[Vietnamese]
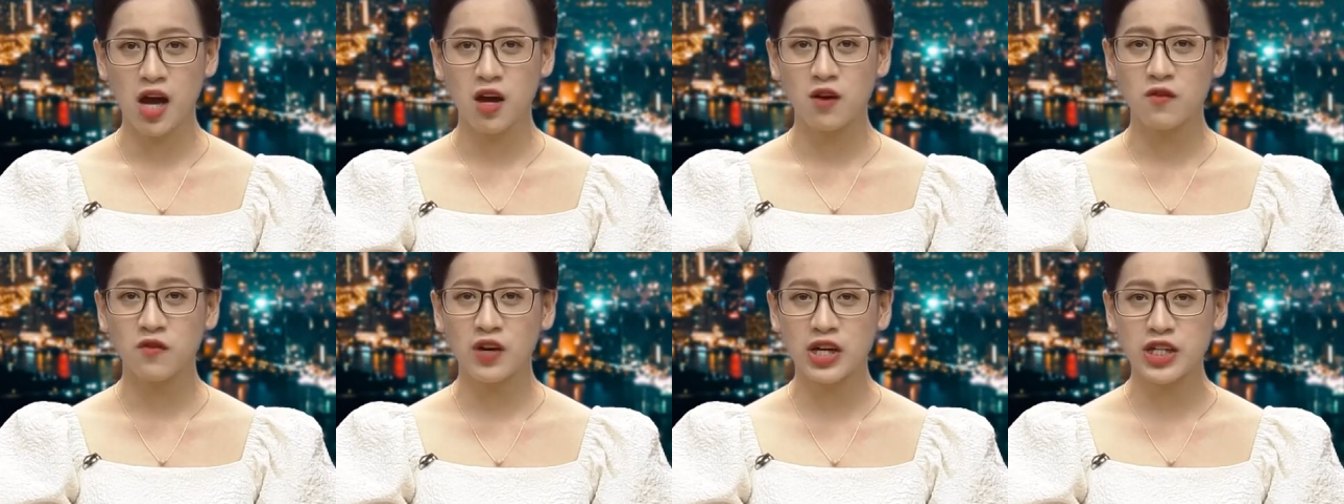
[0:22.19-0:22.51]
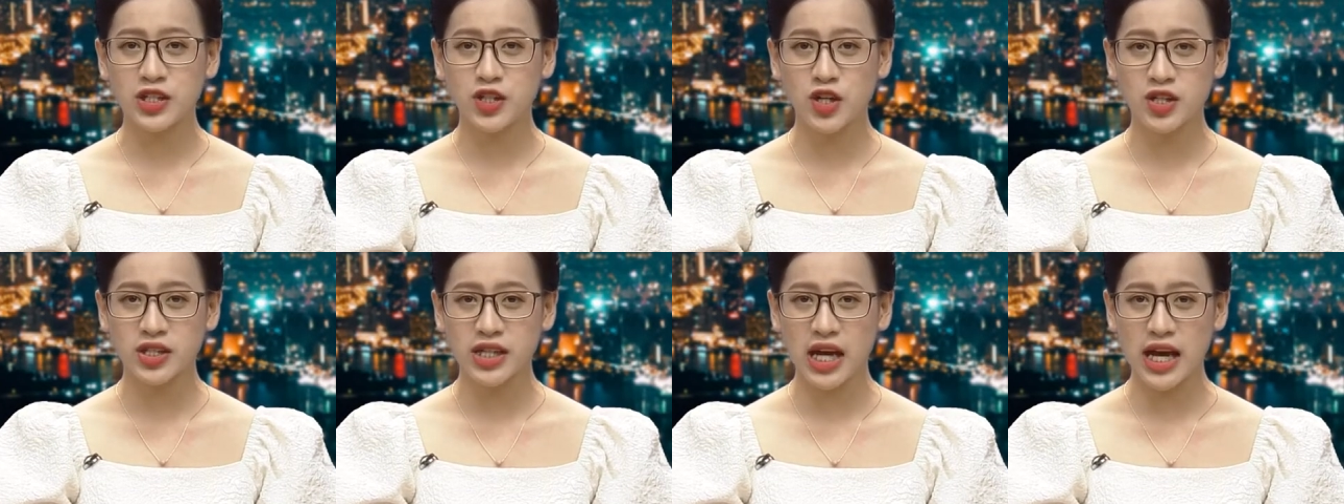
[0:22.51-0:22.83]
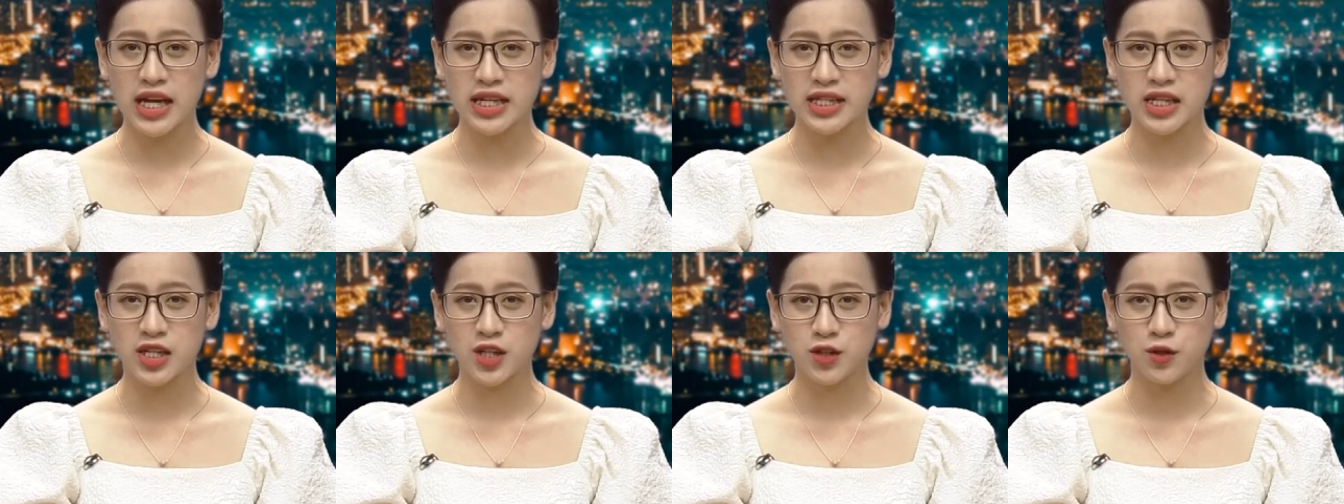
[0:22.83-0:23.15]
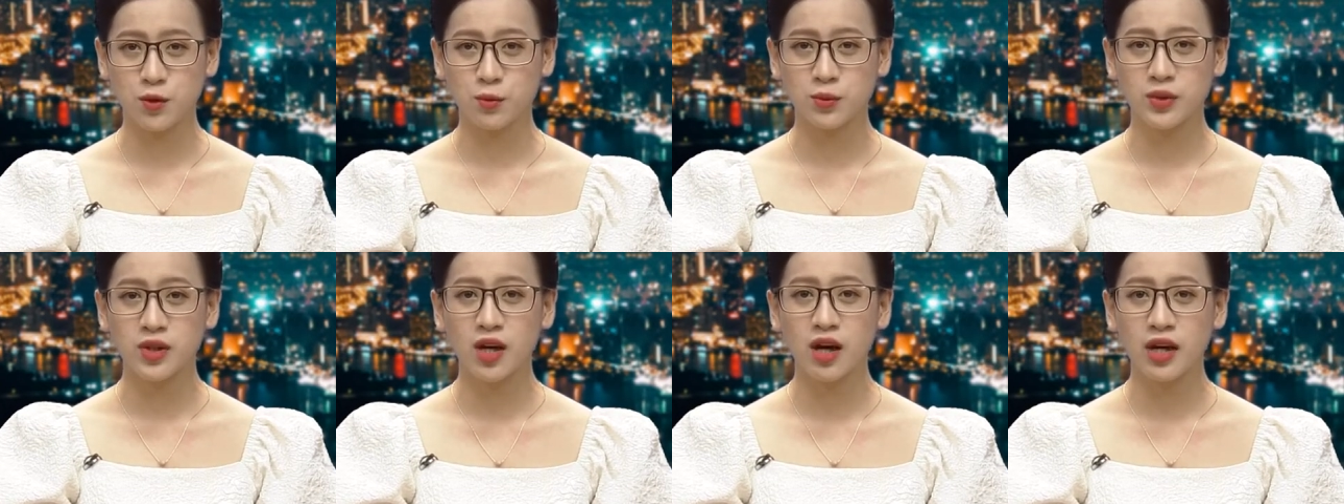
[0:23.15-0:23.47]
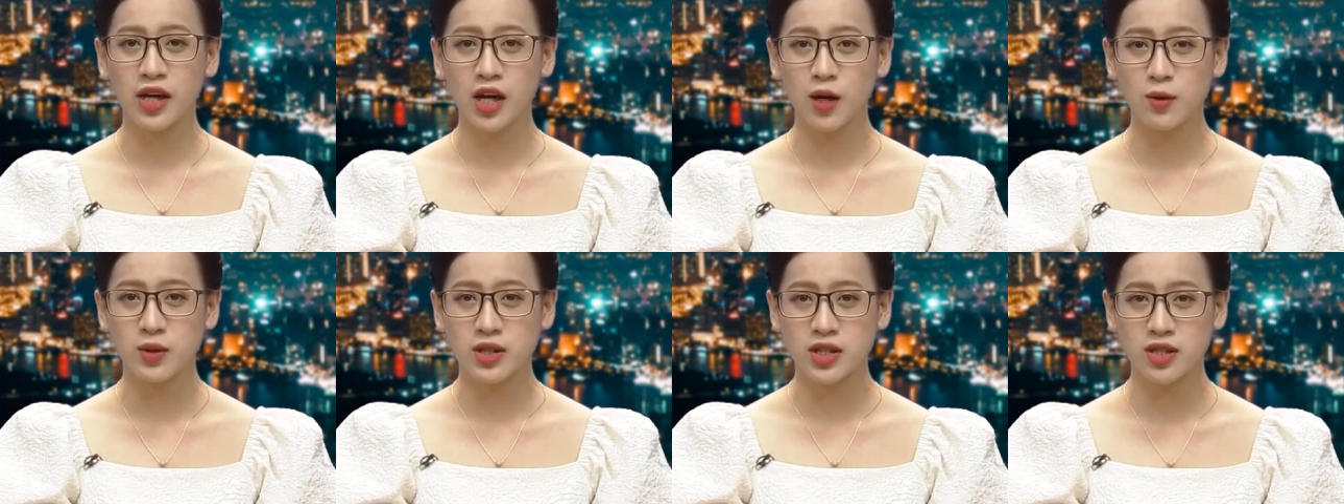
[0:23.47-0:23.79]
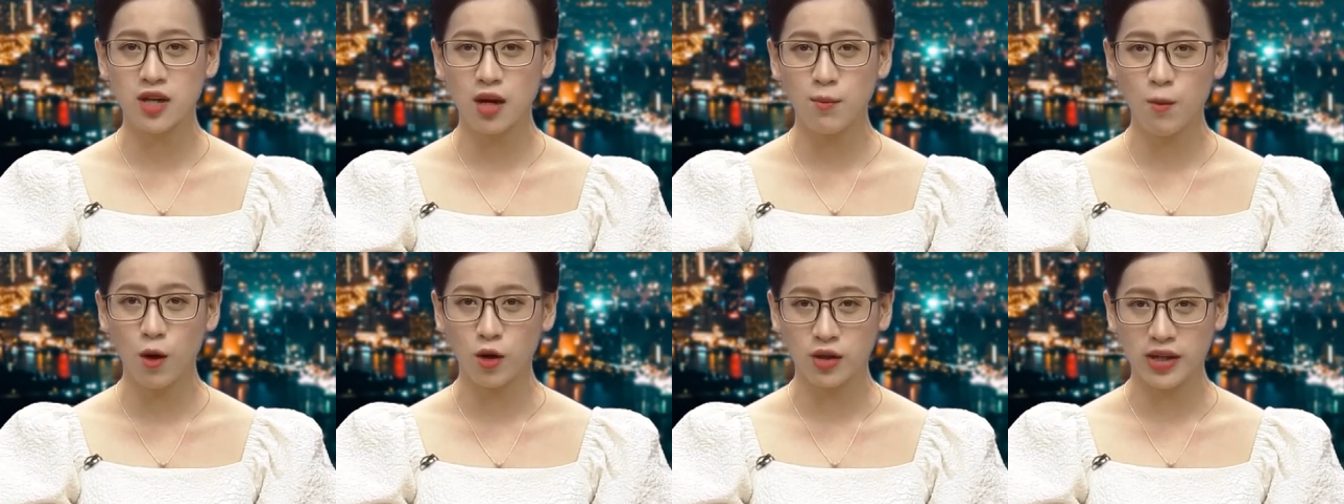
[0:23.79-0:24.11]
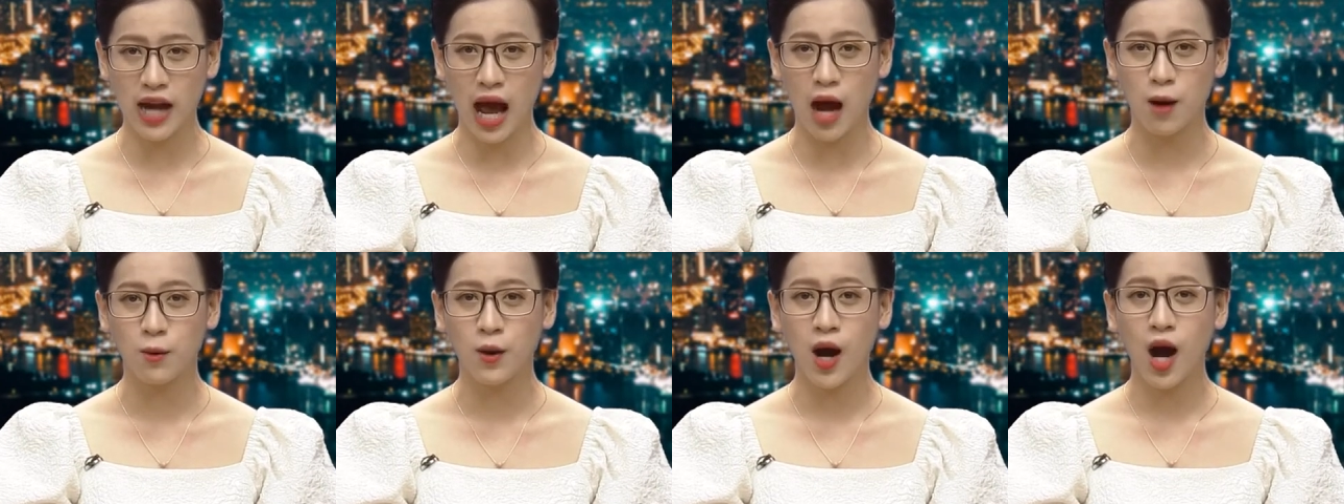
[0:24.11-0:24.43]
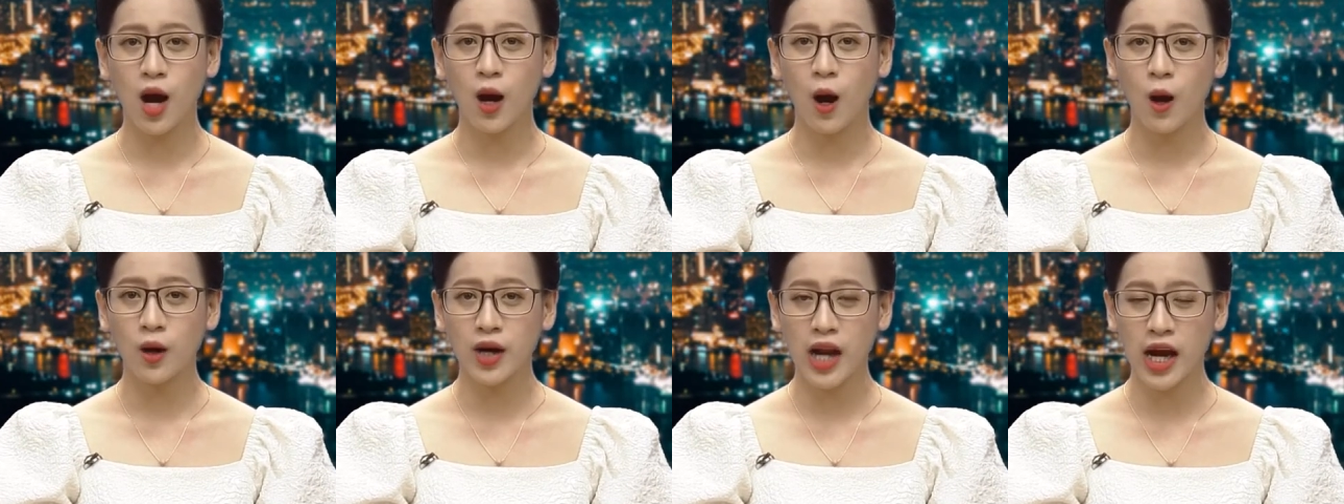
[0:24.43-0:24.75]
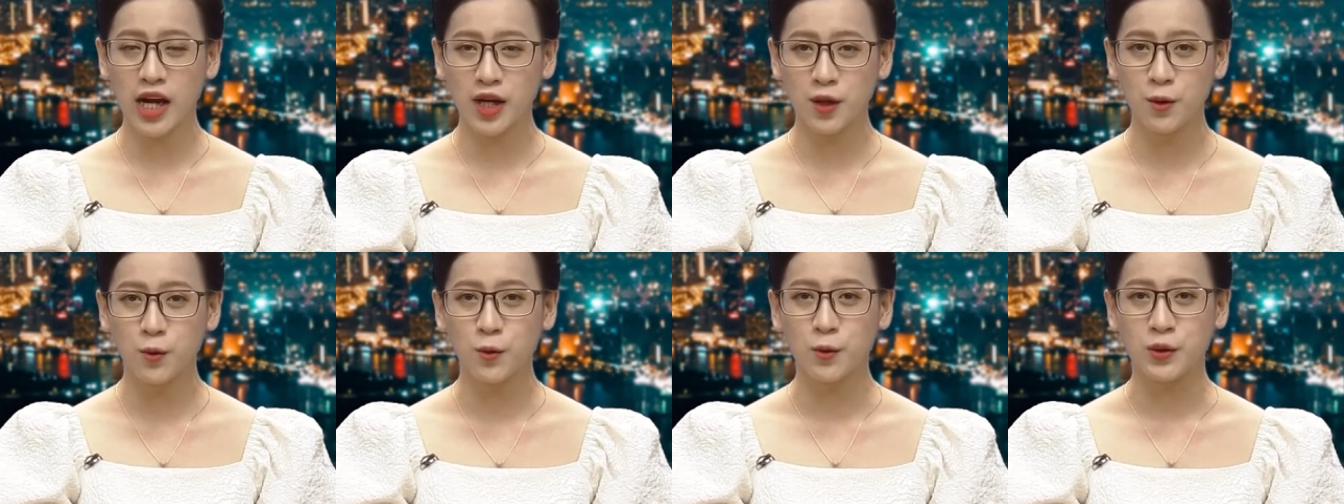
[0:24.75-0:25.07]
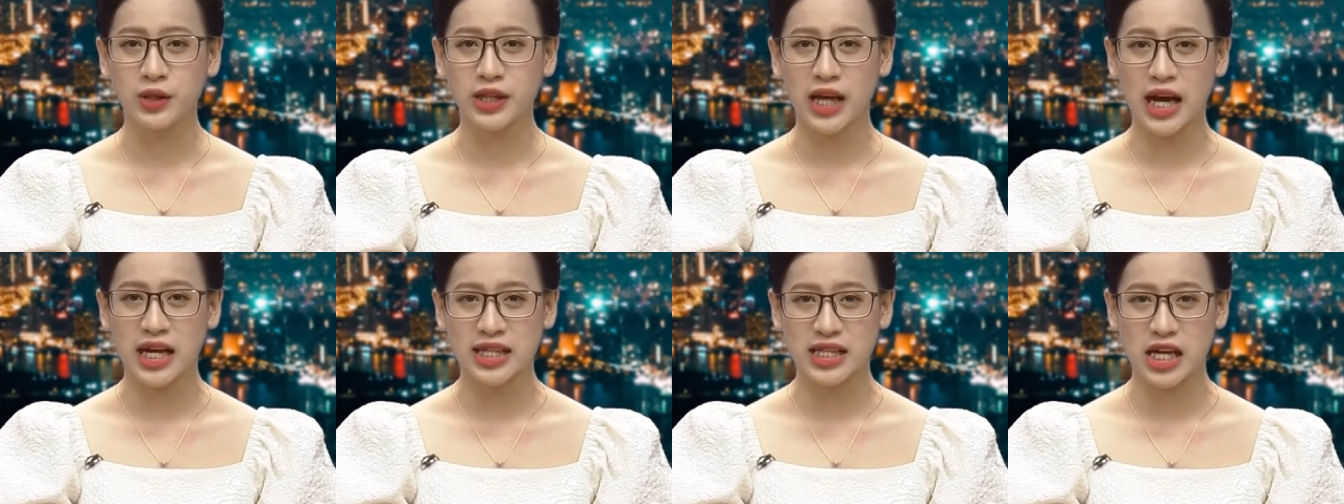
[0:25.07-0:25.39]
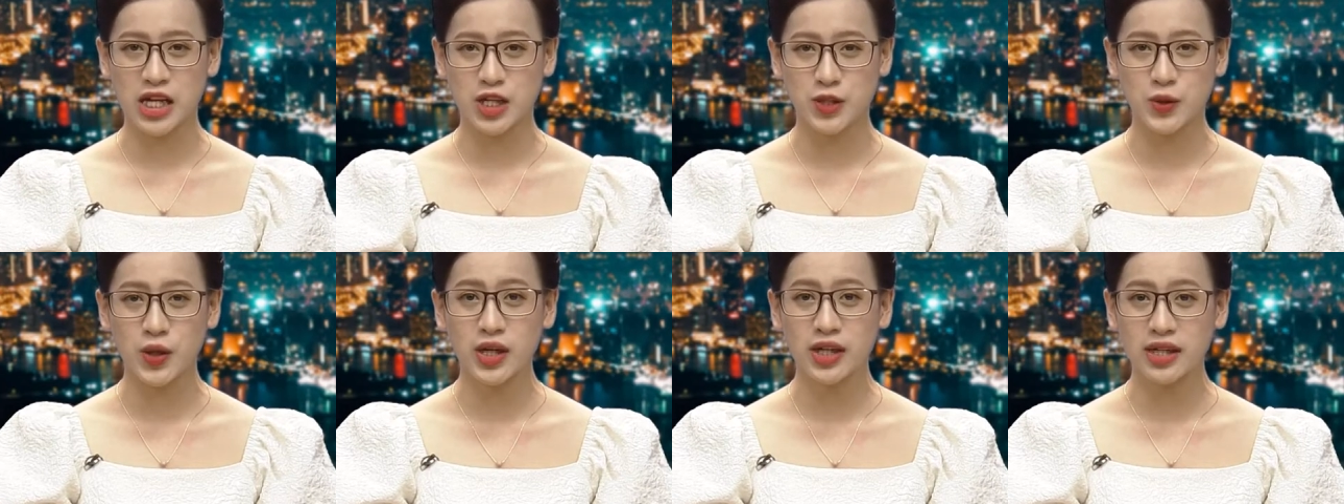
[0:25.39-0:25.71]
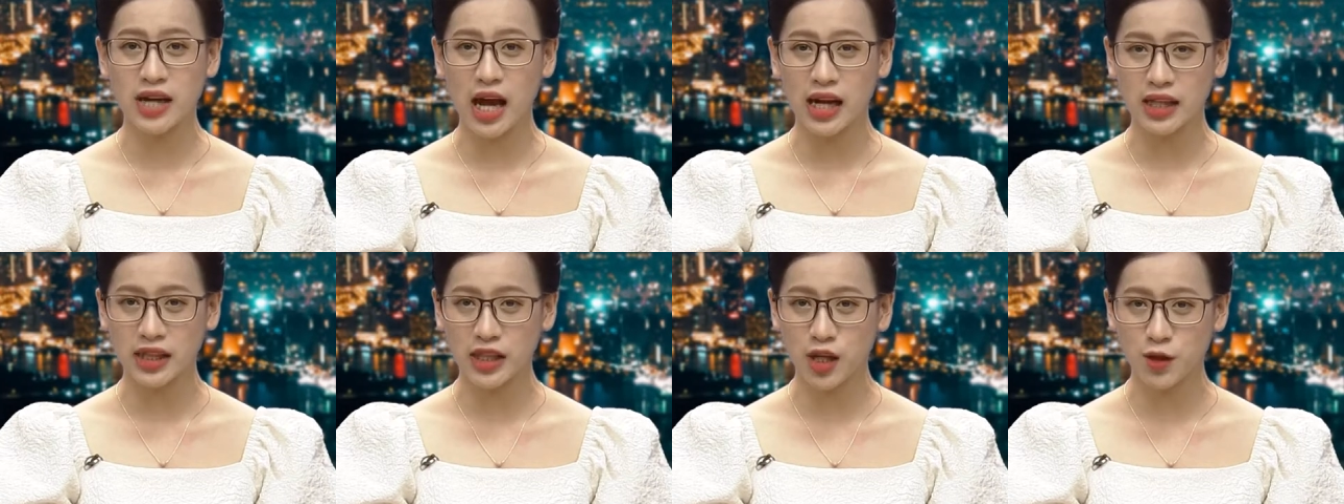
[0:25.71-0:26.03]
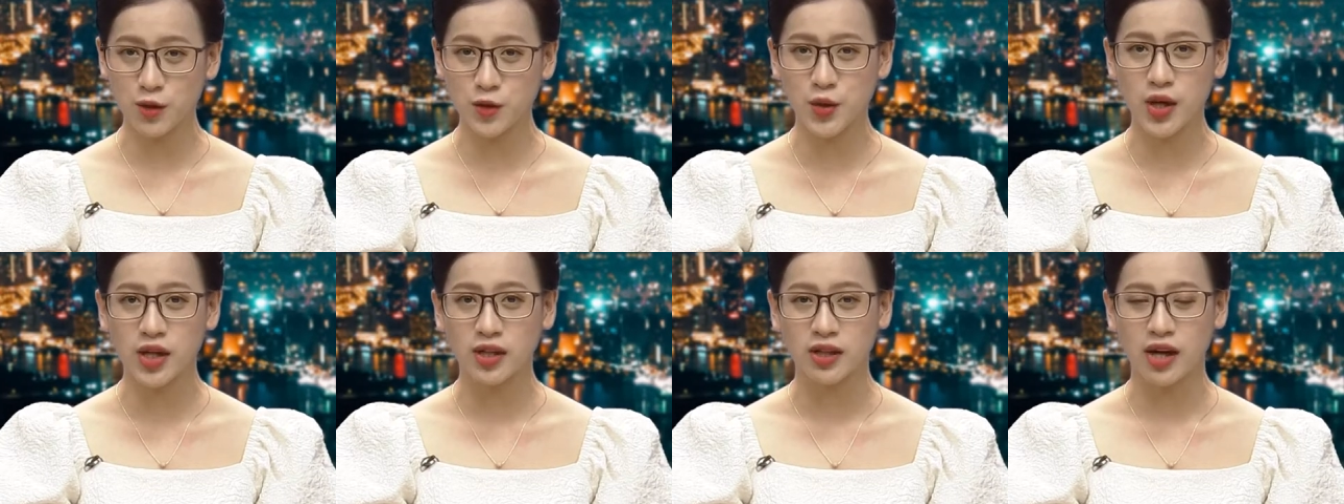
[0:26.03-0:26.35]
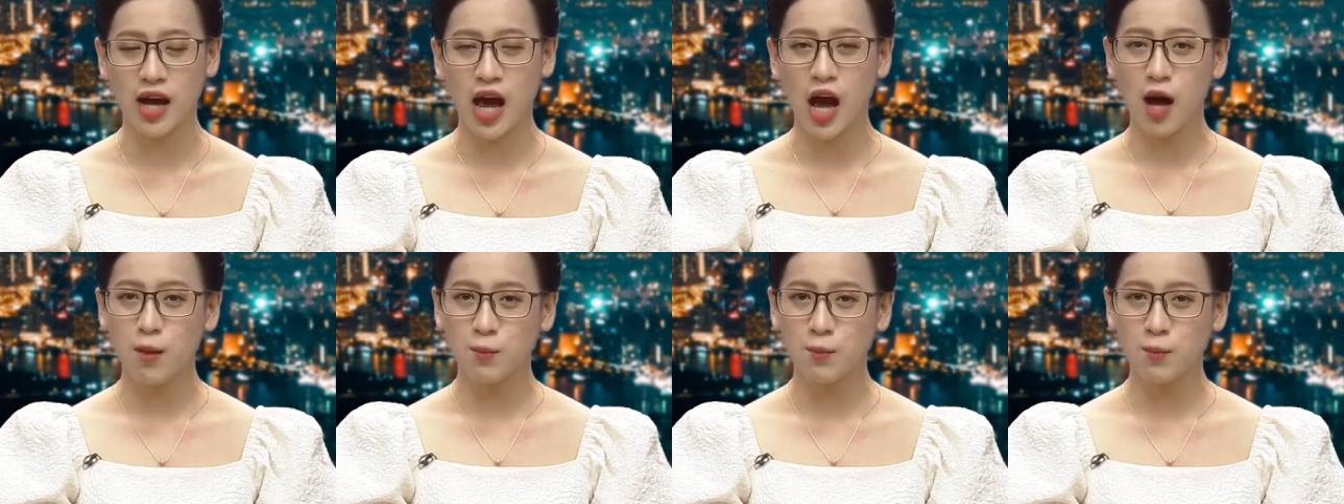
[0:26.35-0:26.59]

Vậy cho trẻ sử dụng thương hiệu sữa bột nào có đầy đủ nhà sản xuất đạt tiêu chuẩn?